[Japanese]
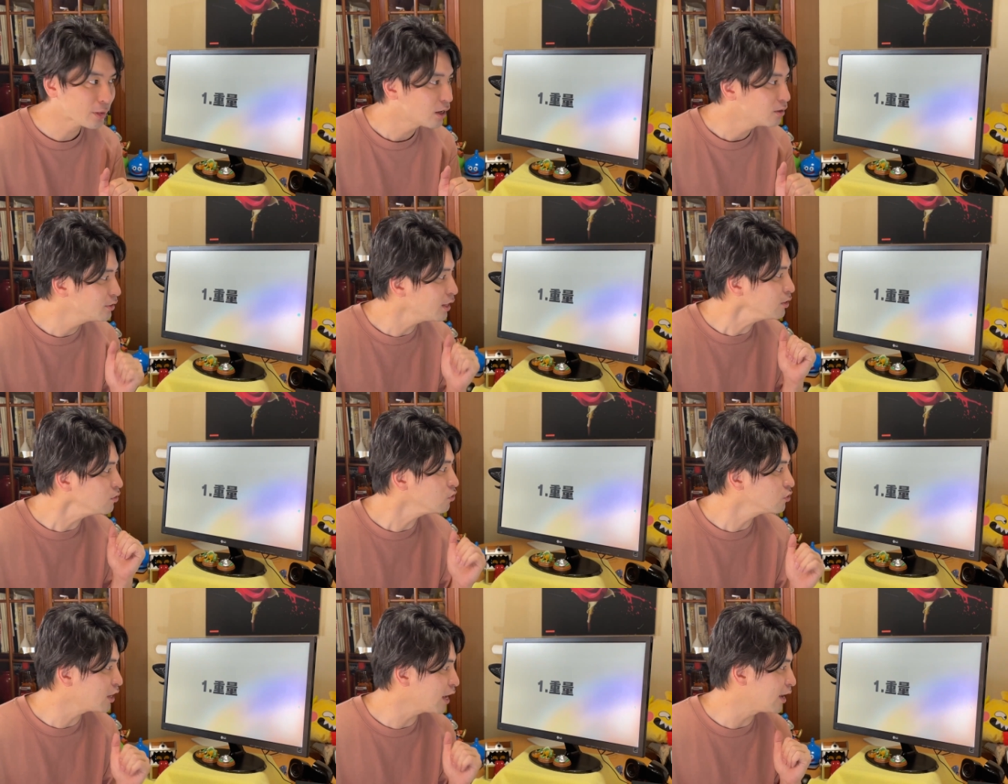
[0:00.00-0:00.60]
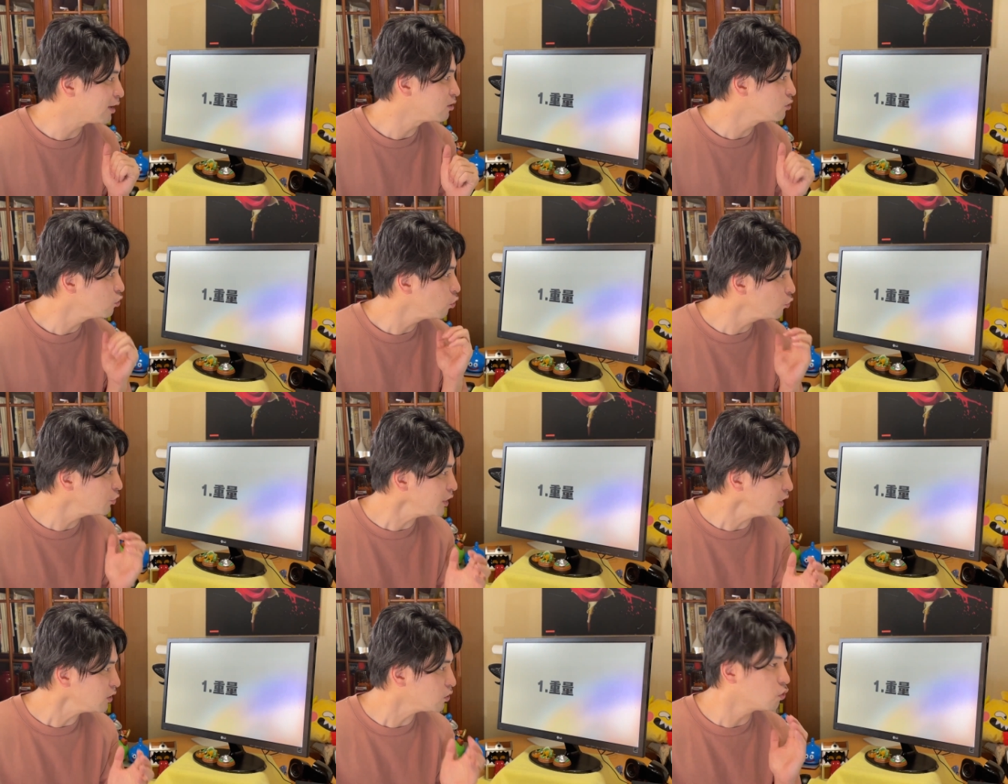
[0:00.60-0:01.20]
なので、
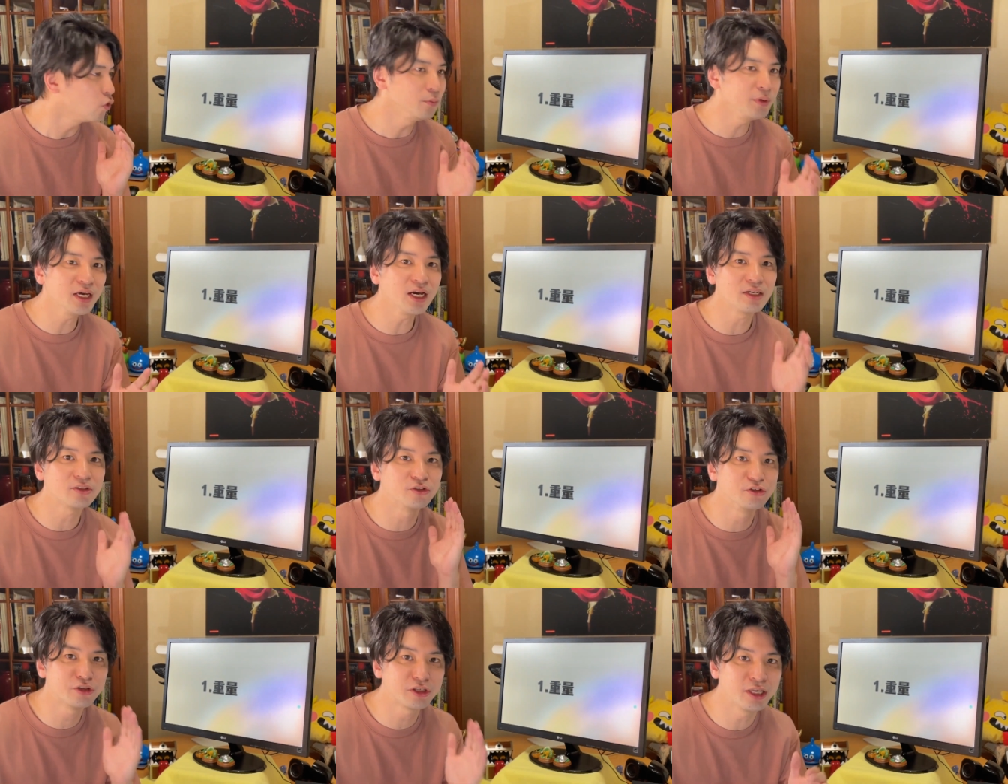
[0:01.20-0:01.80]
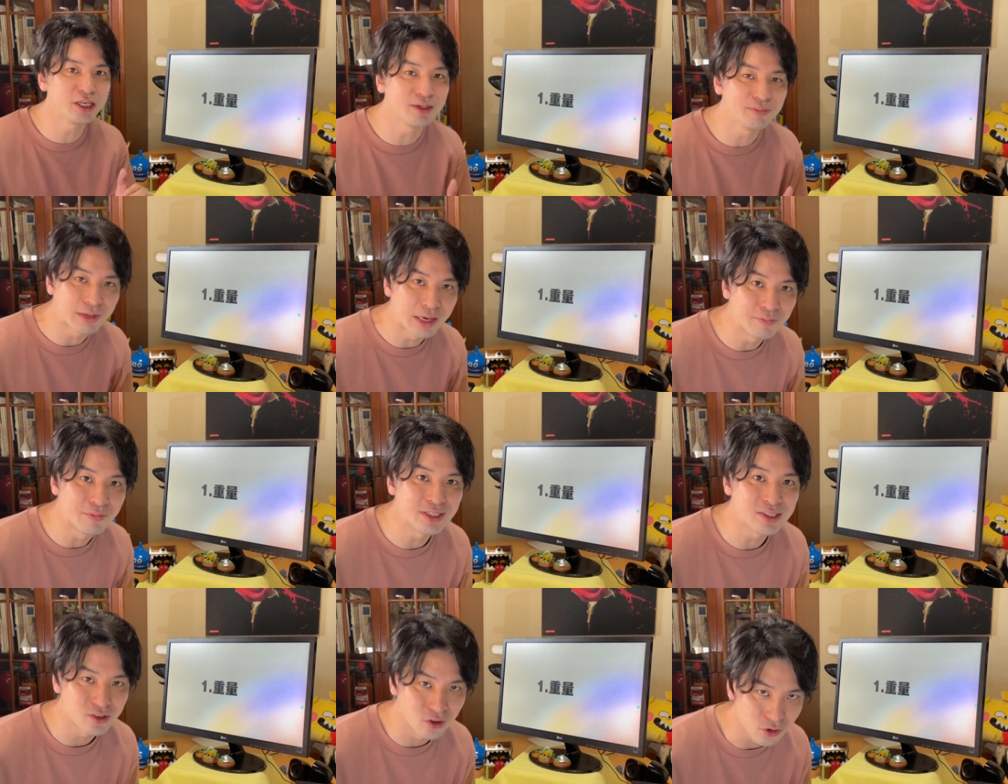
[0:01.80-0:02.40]
よりゴミがくっきり見え
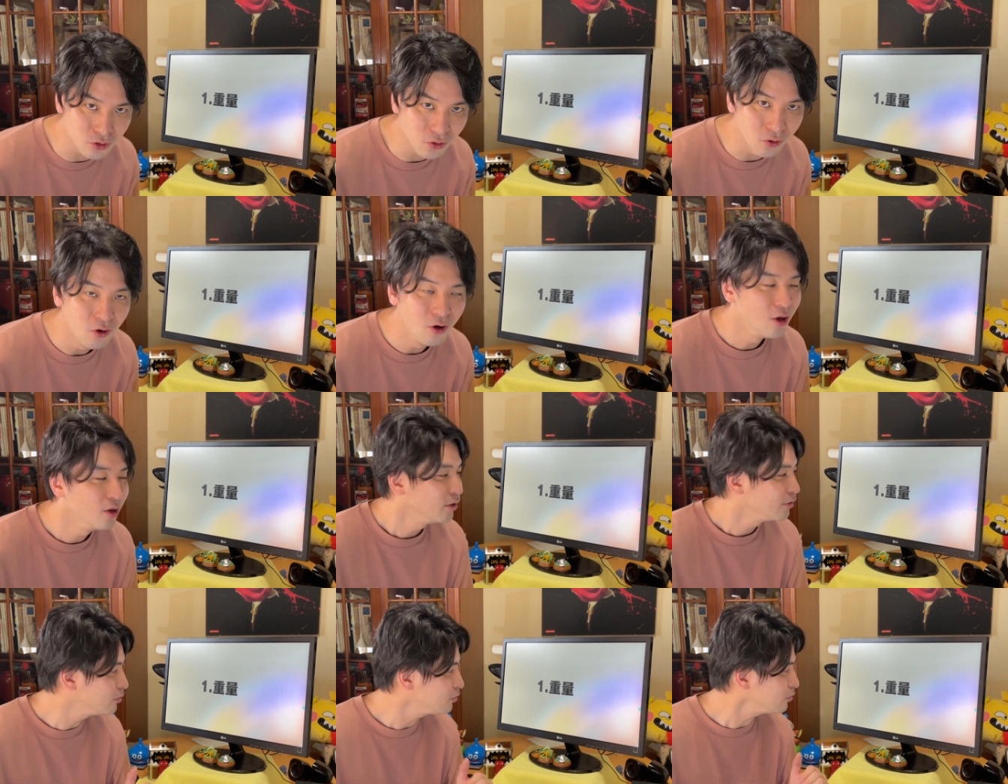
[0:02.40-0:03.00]
ますよ、とい